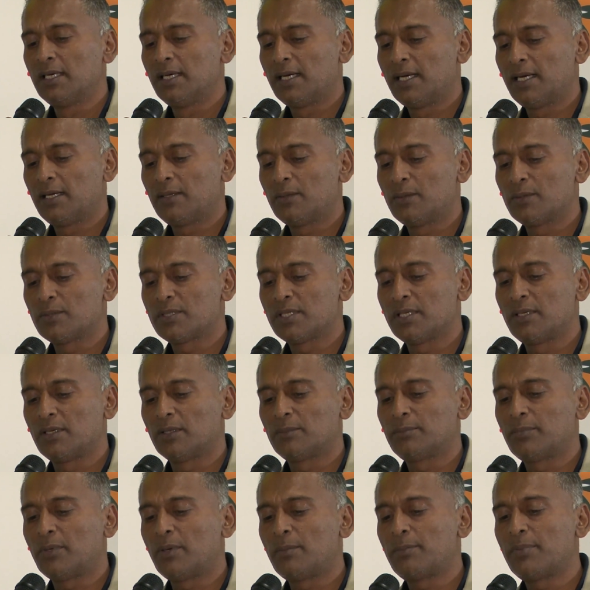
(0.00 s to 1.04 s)
Alors c'est
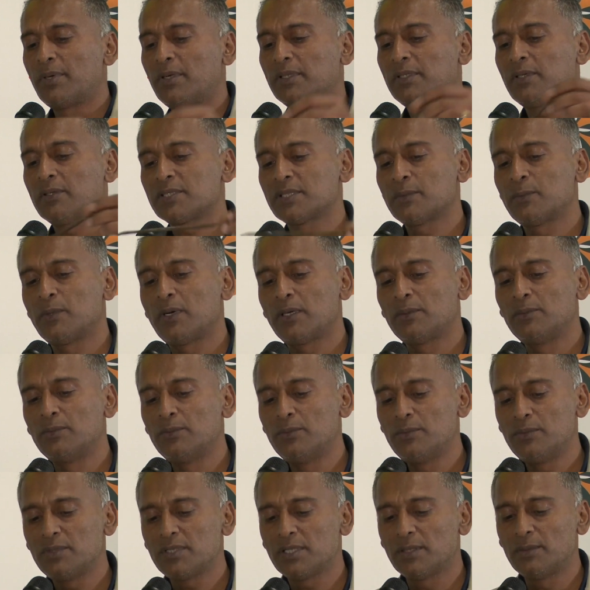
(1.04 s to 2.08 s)
notre propre plantation à
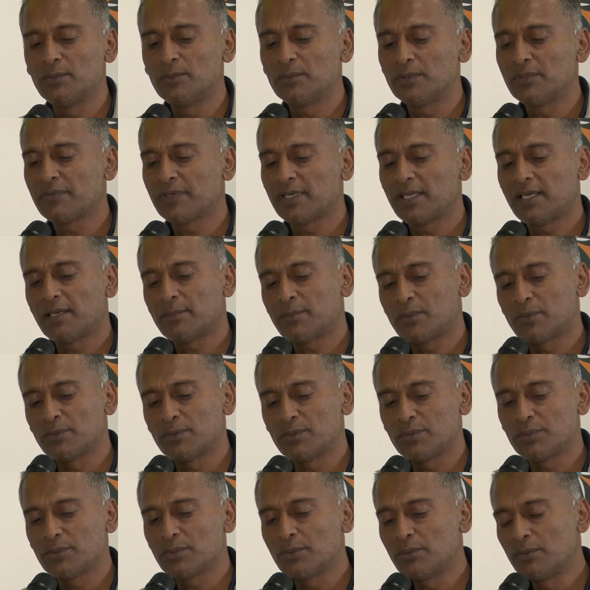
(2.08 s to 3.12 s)
nous, c'est nous qui faisons la
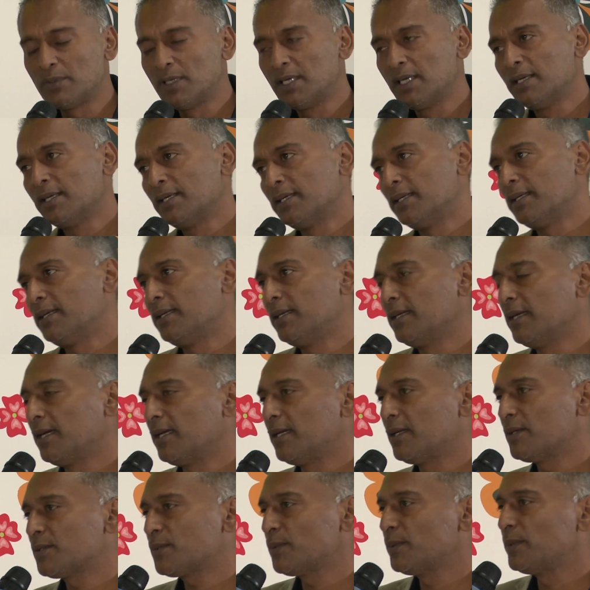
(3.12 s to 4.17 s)
production. Et à
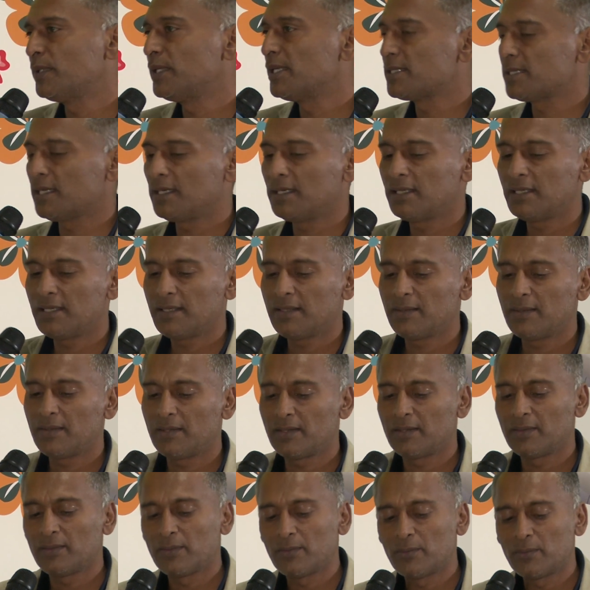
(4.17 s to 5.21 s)
la suite de ça,
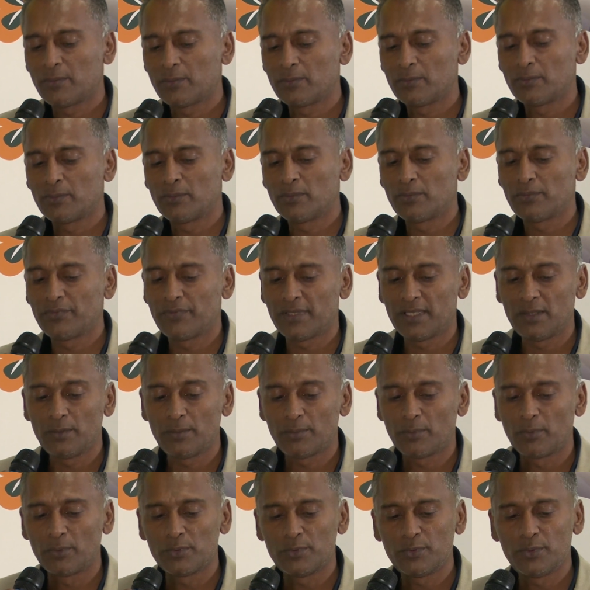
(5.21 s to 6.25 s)
on fait le
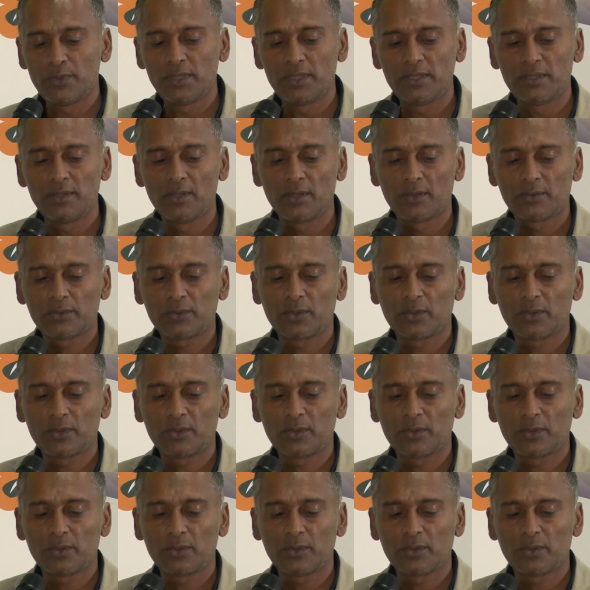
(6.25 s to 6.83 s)
produit d'autres